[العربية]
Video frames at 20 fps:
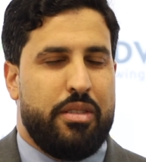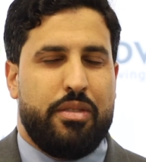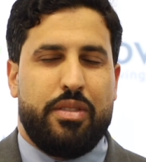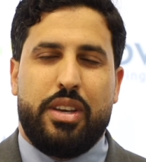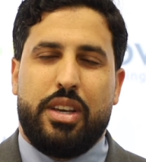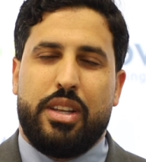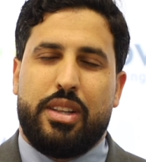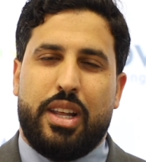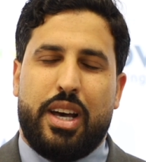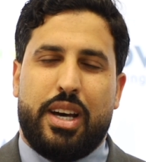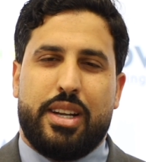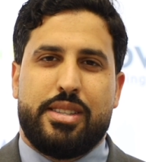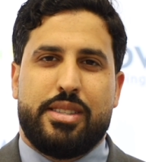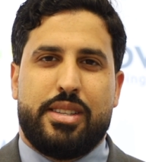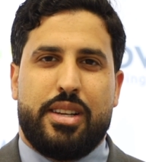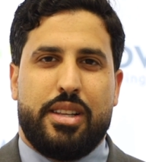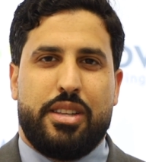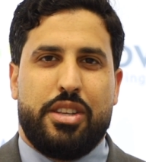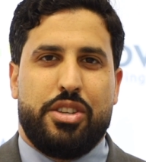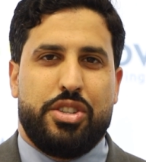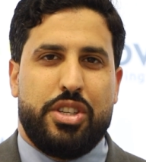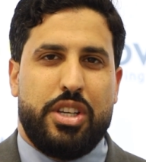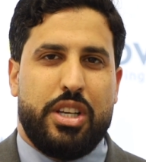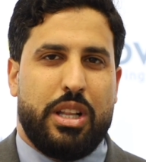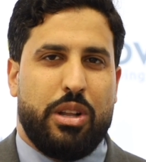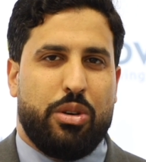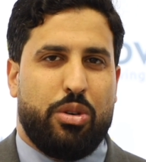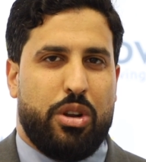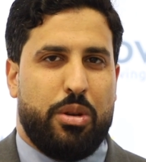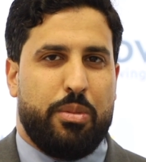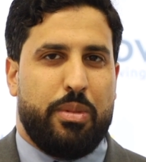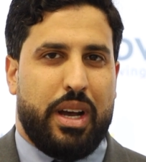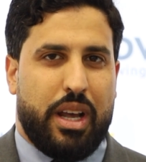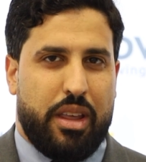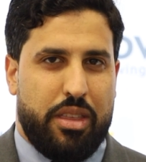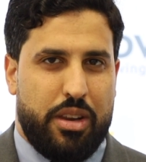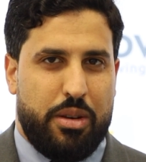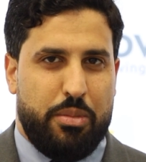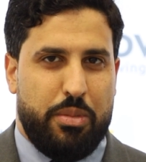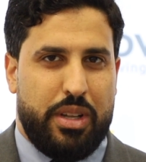في اطار استراتيجيه القرب
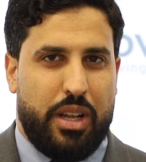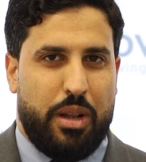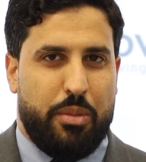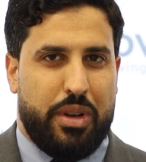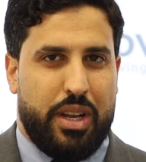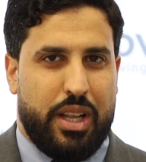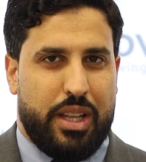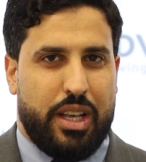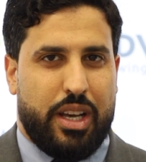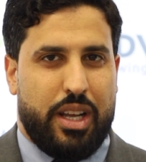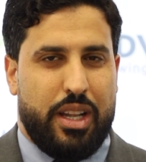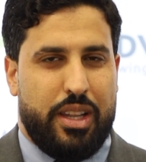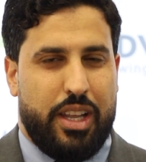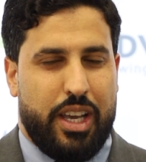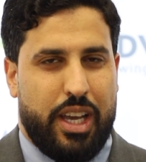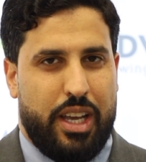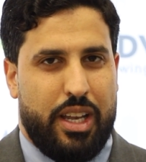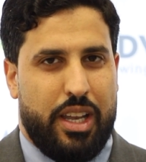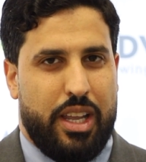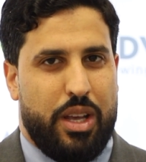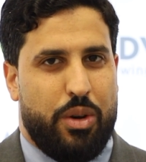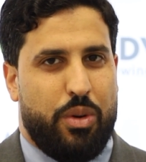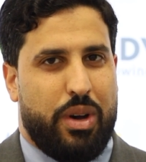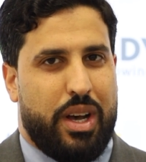اكثر من المناطق الداخليه